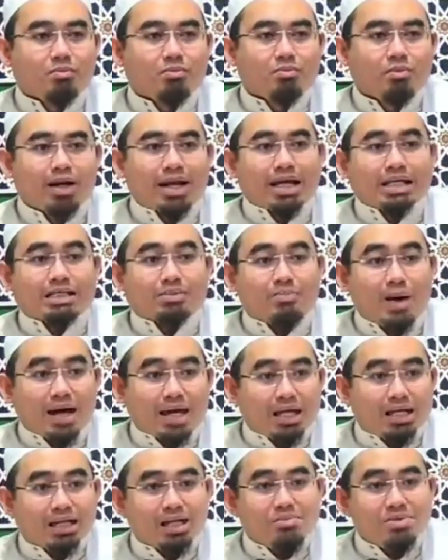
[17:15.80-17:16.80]
Nah
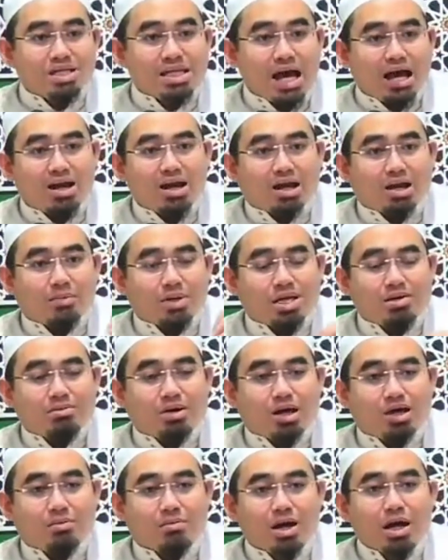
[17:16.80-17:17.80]
Ismail tadi bisa anak namanya
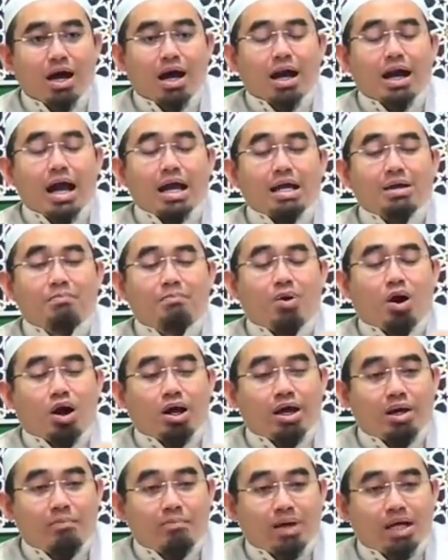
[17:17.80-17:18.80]
Ibrahim. Nah
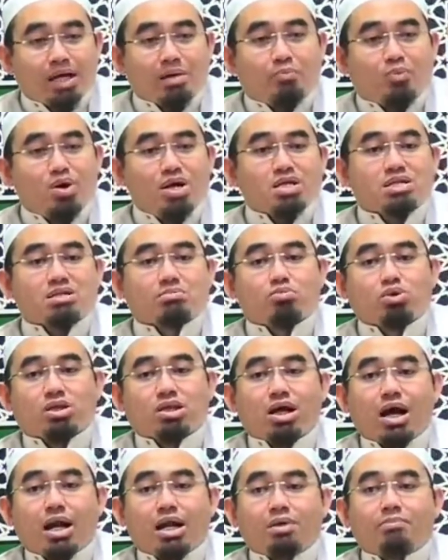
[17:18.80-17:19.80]
Ibrahim ini pun disebut
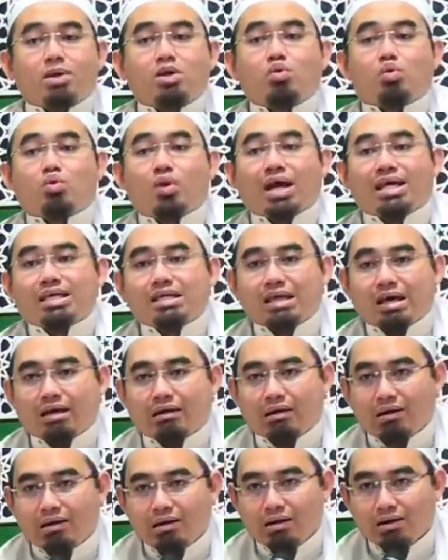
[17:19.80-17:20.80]
dengan Ibn Ulayyah.
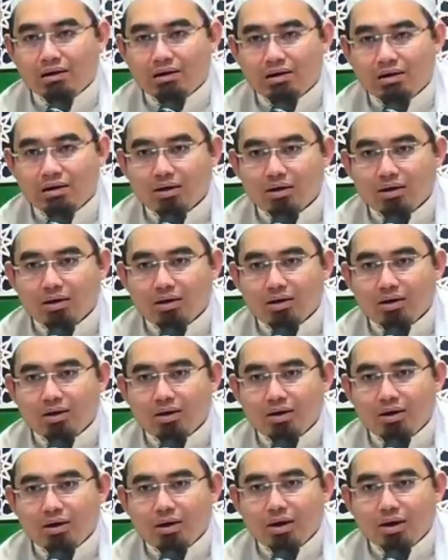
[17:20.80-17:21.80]

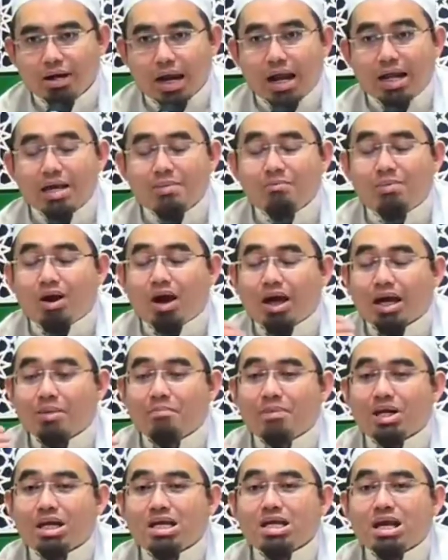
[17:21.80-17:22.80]
Dan Ibrahim
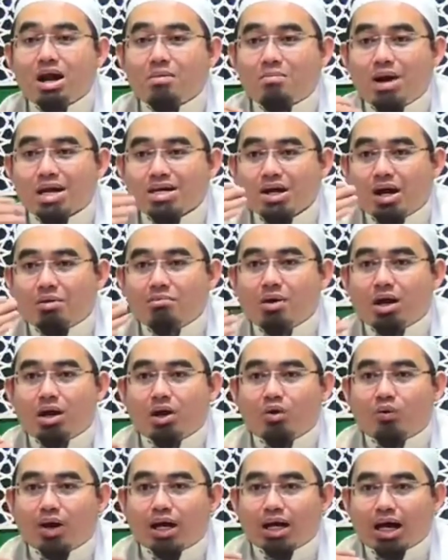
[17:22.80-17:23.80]
ini yang banyak
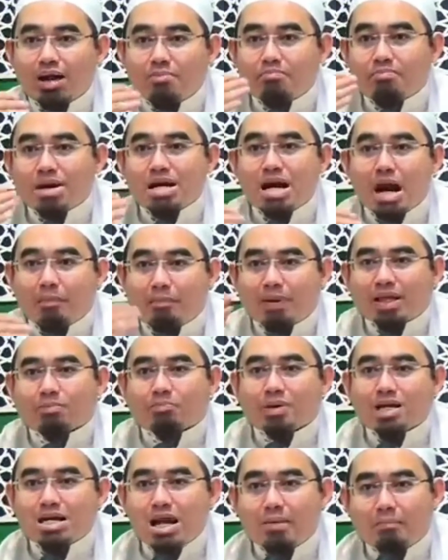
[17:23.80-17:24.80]
mengeluarkan
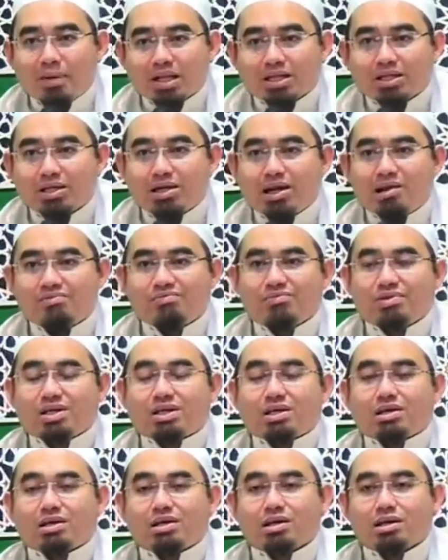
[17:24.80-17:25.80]
pendapat-pendapat di dalam
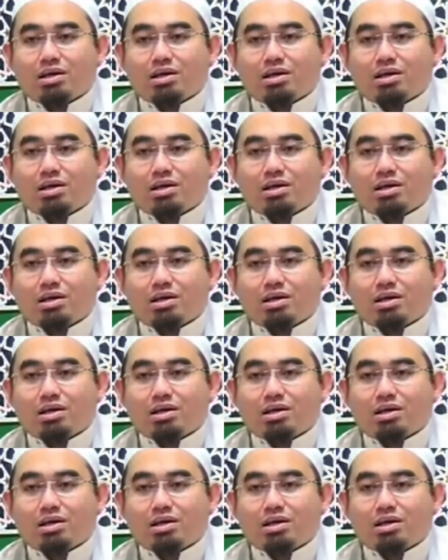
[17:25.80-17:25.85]
fikih.